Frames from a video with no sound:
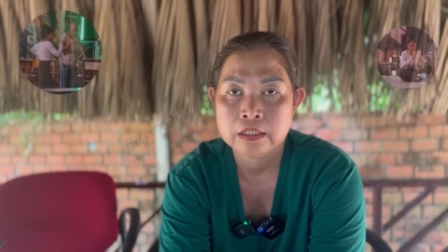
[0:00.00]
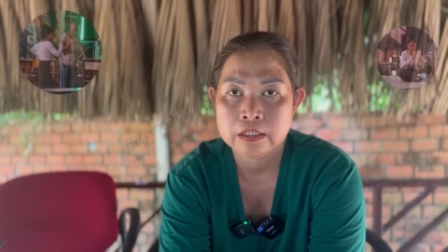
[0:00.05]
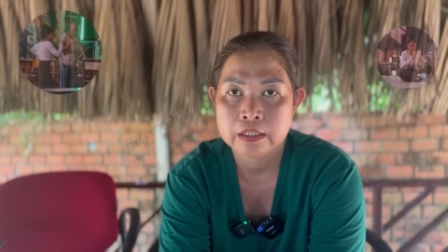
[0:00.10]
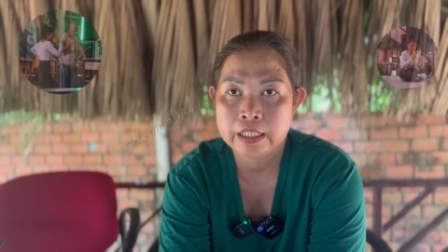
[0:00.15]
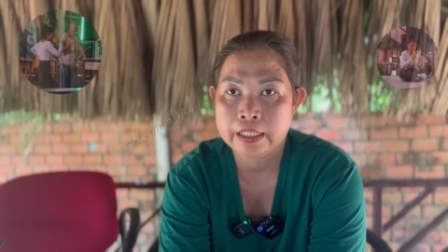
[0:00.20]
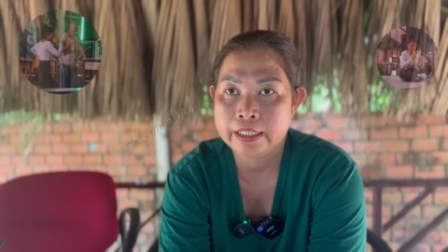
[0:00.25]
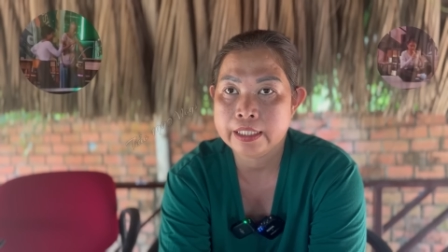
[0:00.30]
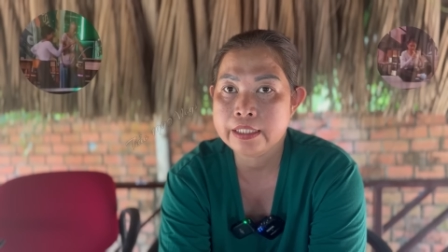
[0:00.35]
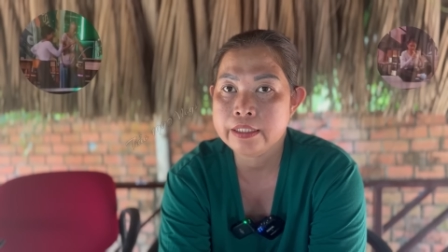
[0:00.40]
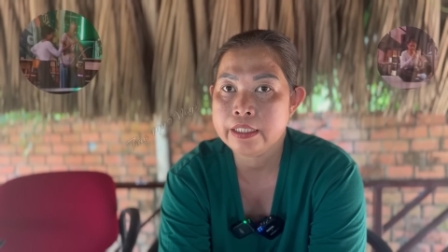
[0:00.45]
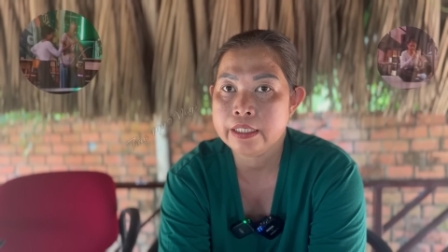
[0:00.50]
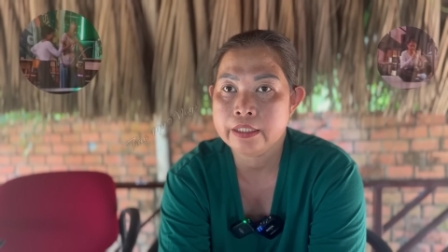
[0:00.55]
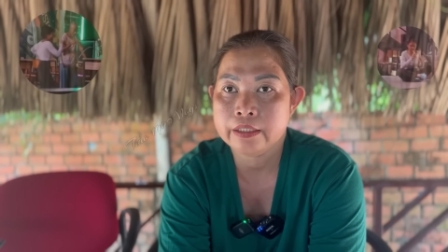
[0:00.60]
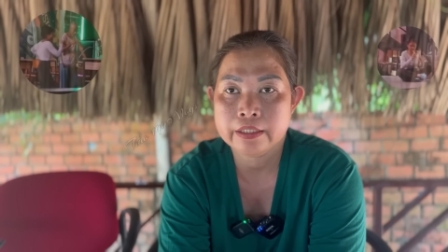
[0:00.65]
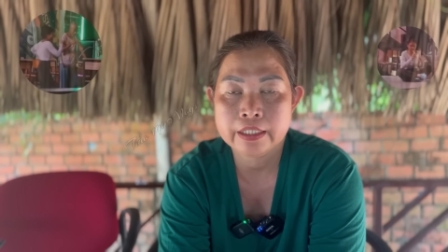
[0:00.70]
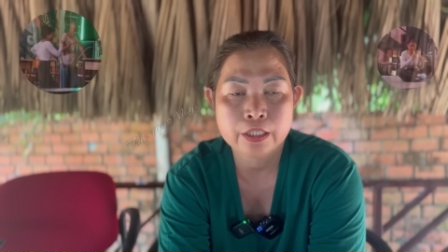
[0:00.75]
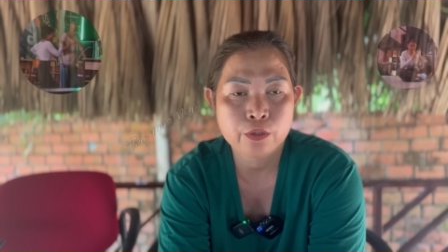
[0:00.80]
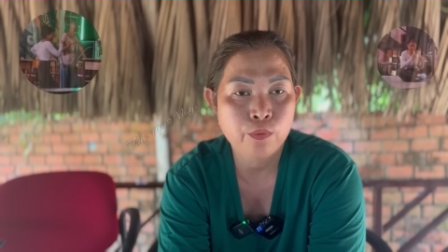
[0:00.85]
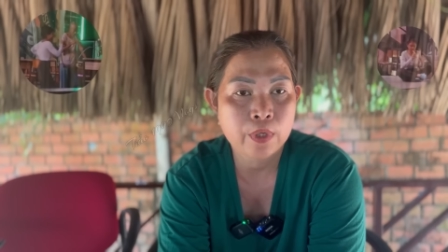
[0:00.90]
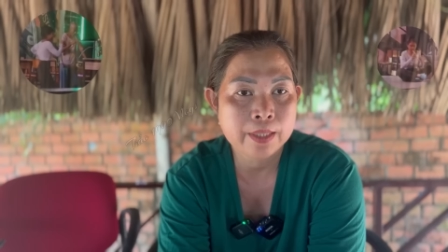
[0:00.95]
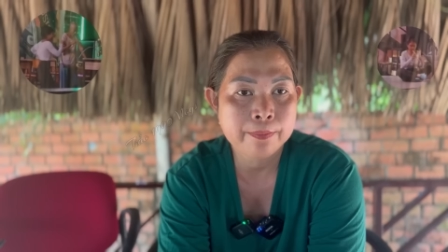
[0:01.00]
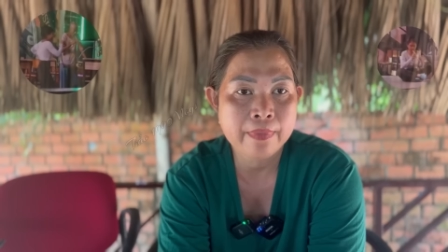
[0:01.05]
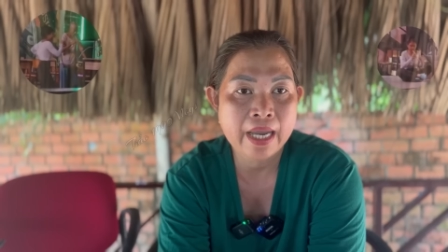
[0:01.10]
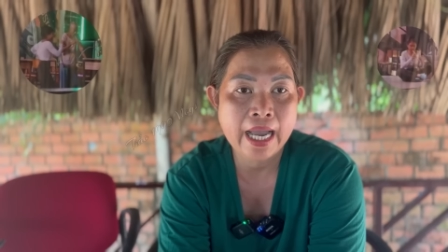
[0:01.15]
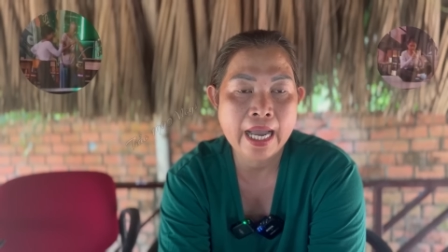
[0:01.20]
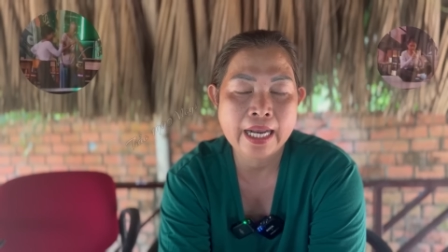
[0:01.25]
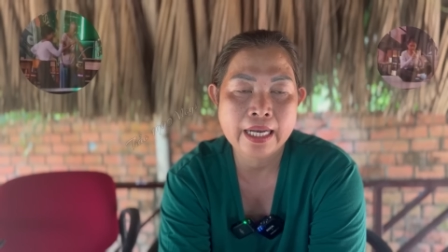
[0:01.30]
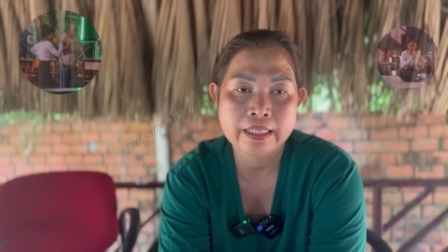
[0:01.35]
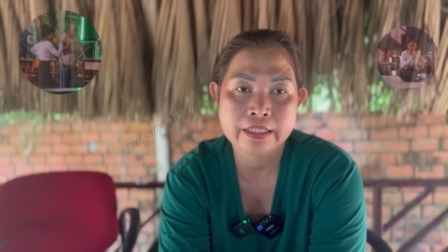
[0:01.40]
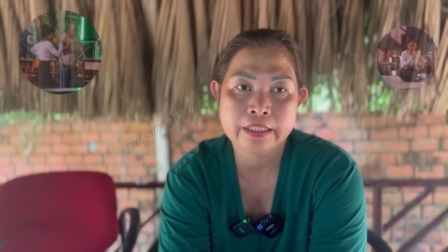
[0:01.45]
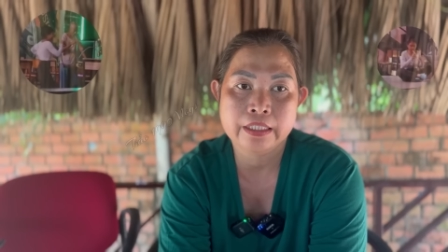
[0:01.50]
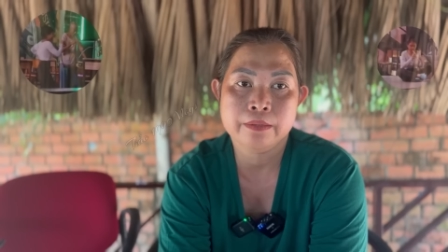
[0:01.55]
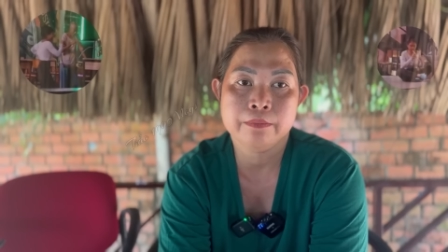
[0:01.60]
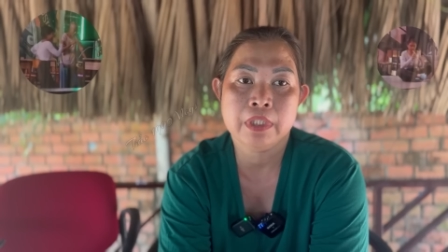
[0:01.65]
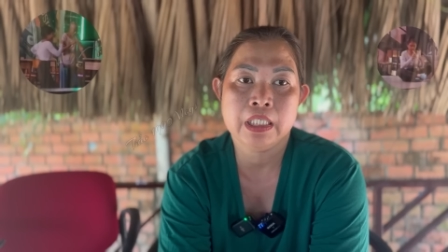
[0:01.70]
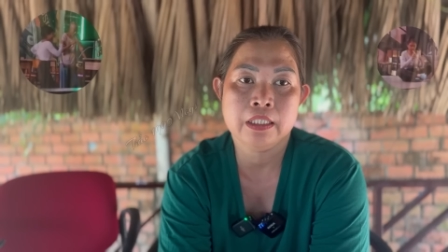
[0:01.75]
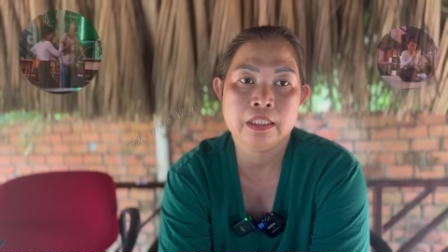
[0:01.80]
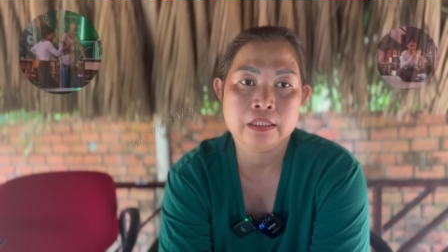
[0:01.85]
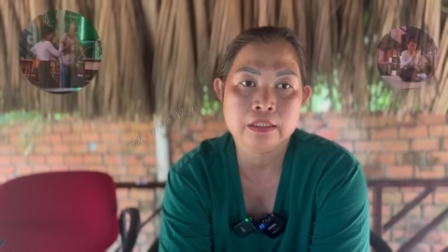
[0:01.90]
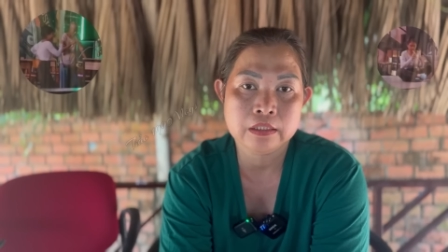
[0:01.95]
thì cái chuyện đi quán bar là chuyện
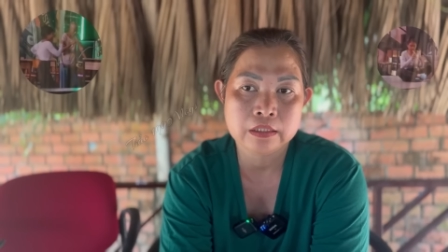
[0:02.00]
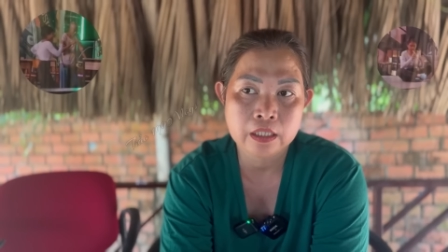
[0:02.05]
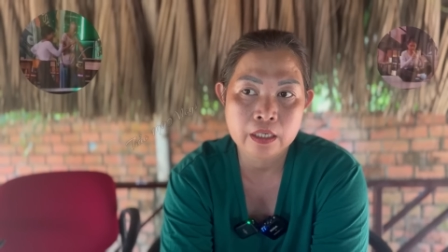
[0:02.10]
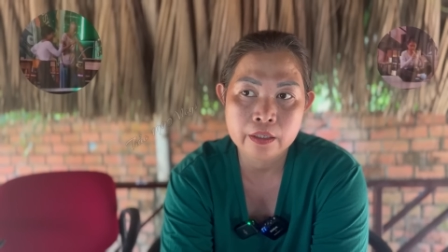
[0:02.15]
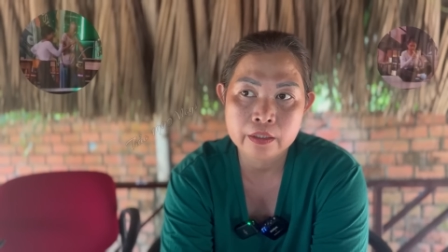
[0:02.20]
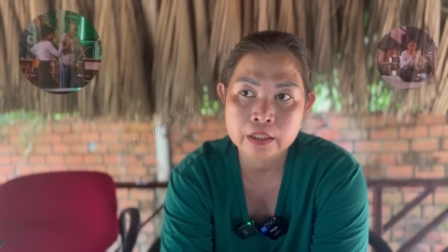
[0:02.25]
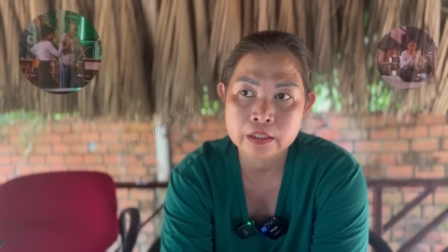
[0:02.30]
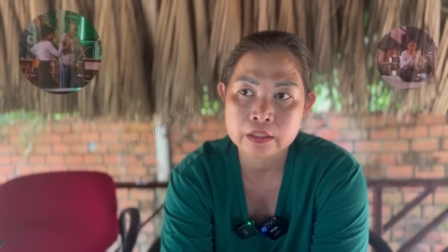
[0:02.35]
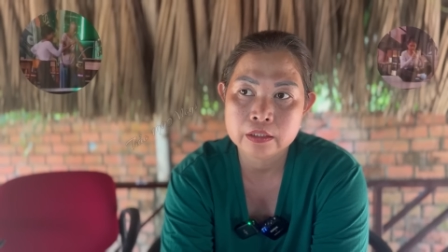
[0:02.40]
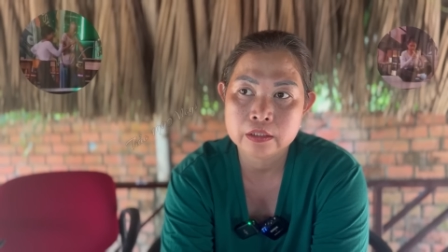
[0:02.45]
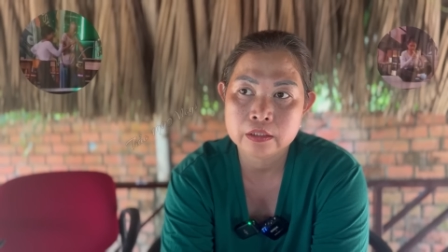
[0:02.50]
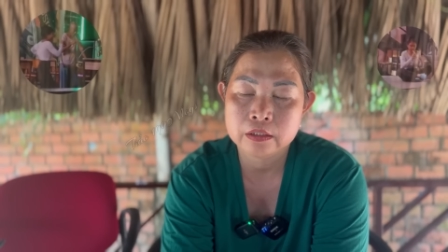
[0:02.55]
bình thường thôi.